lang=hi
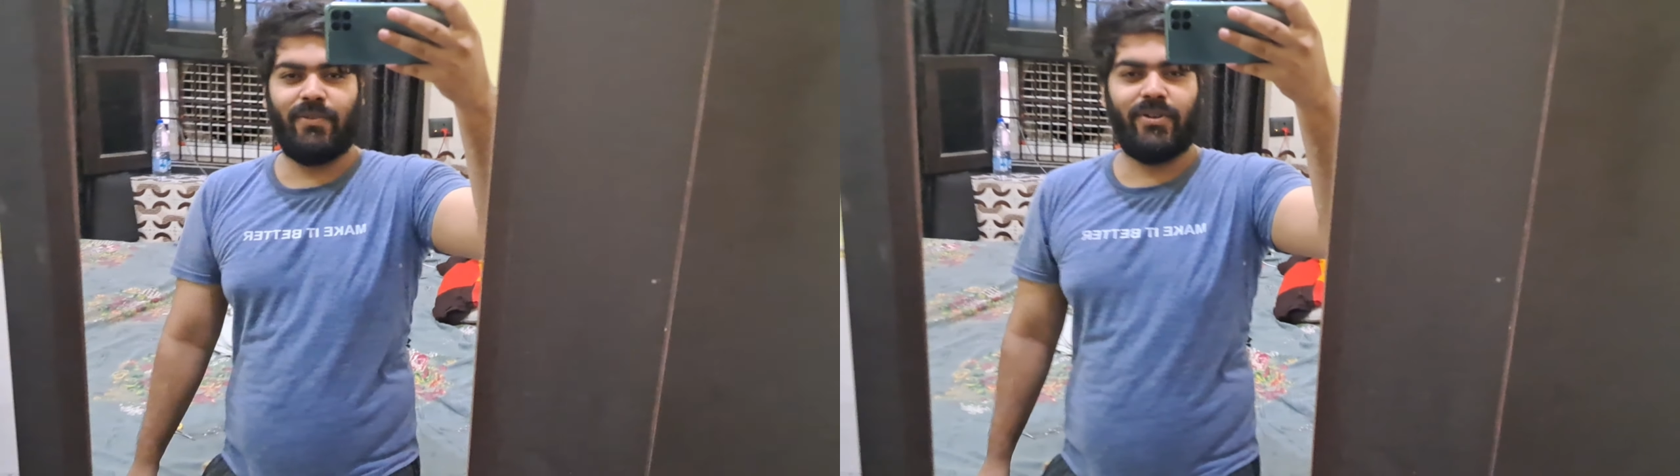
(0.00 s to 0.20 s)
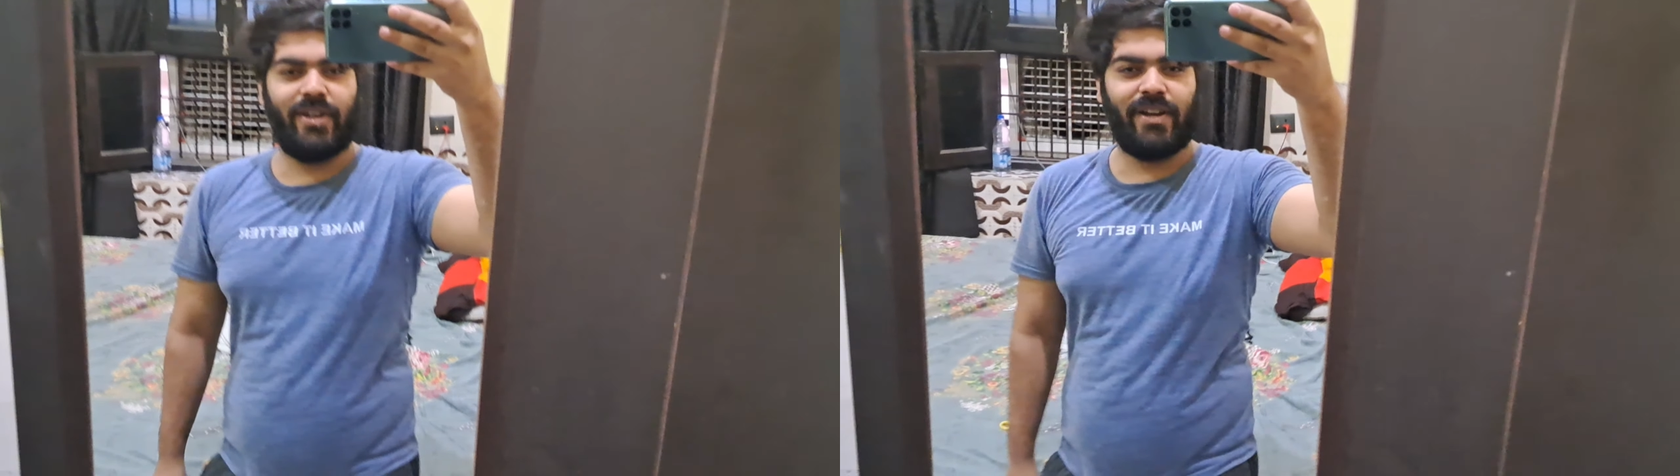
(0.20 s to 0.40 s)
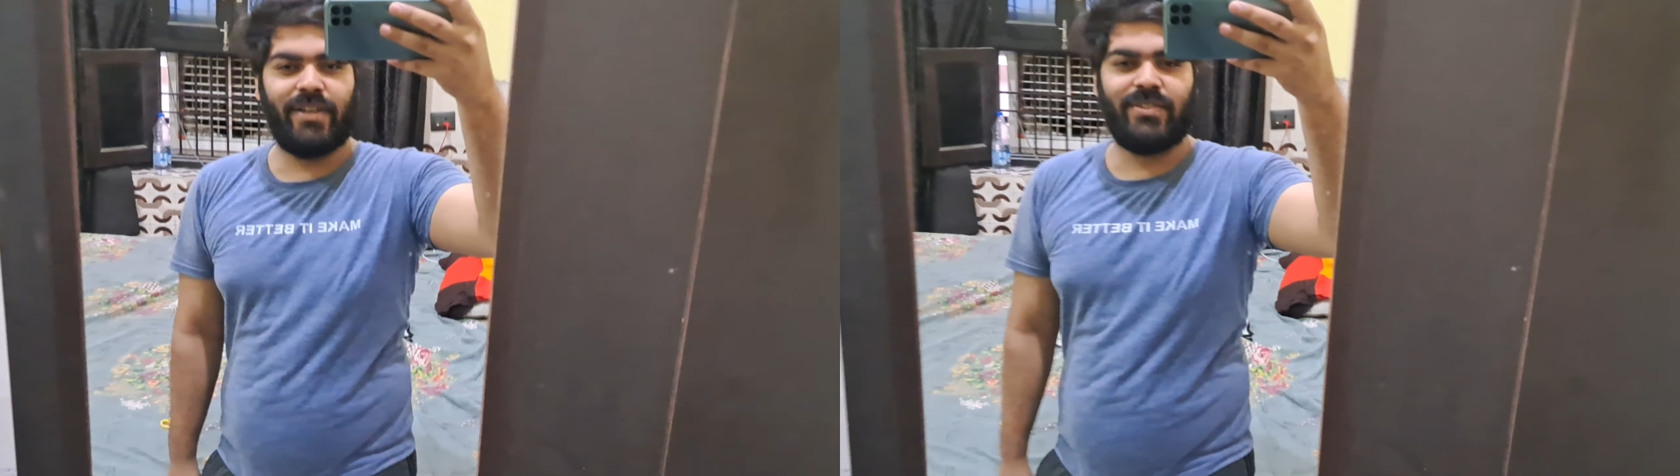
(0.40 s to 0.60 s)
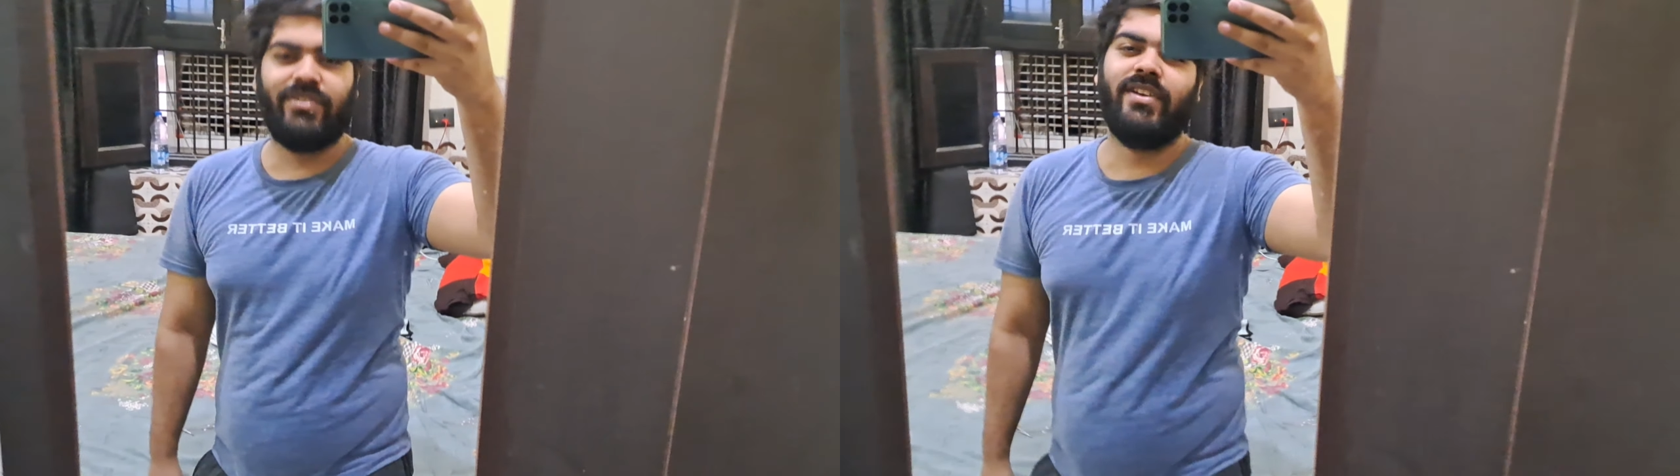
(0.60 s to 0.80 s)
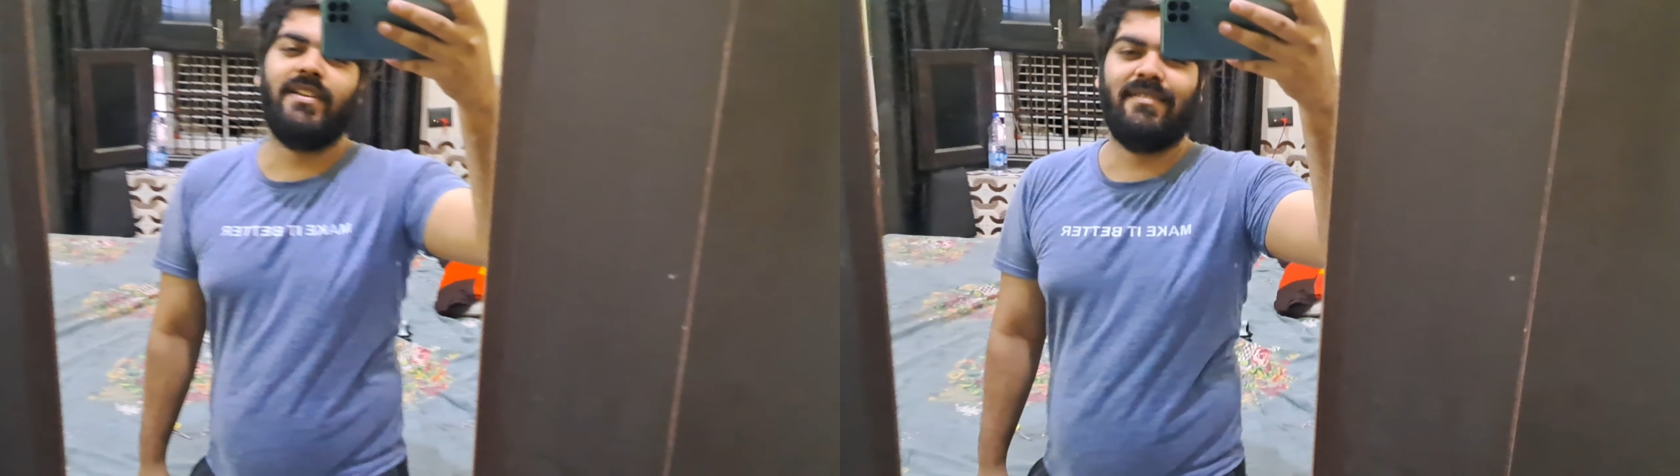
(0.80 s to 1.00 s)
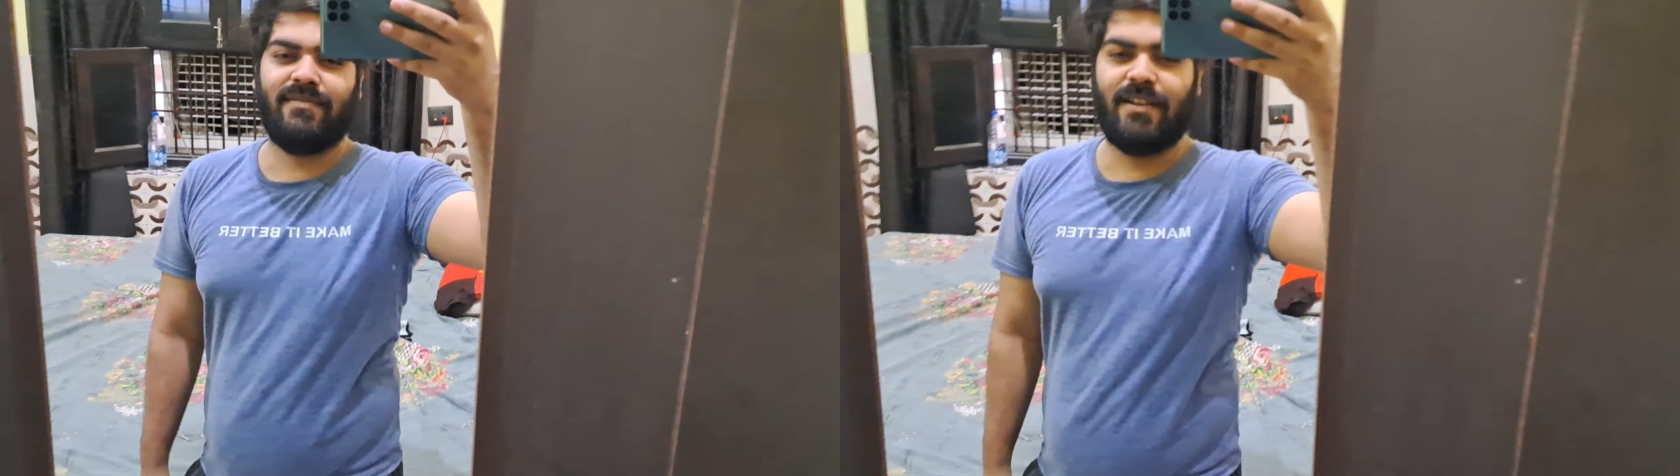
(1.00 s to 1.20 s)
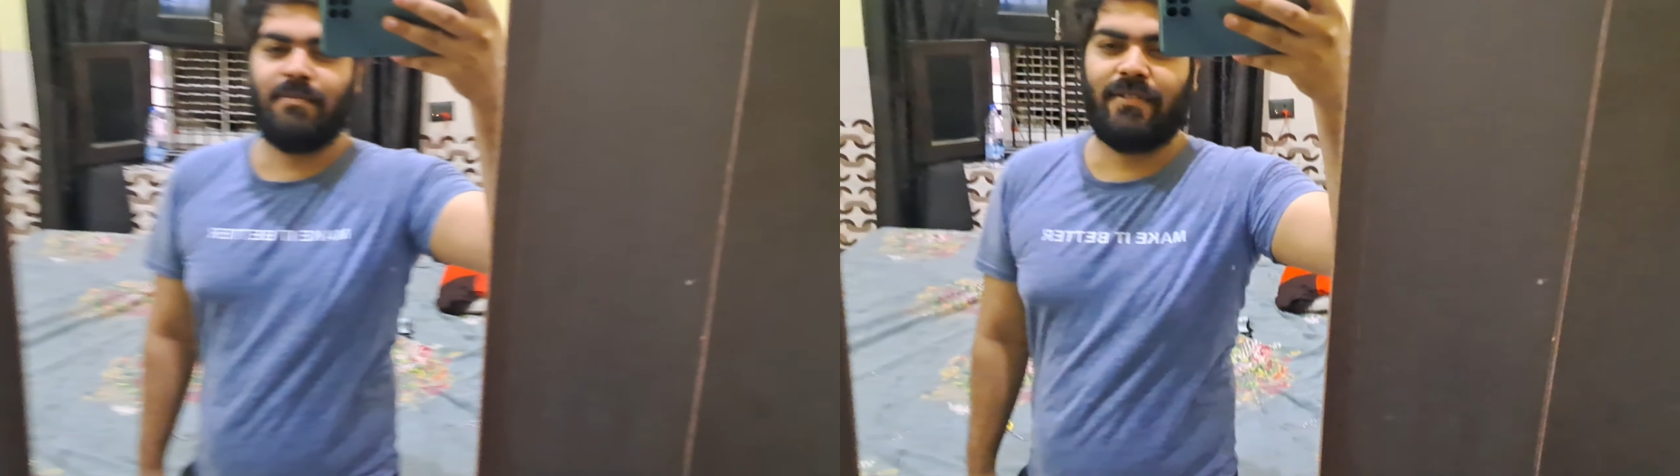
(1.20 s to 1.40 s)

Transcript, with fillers: है ओके गाइस जहाँ जाऊँगा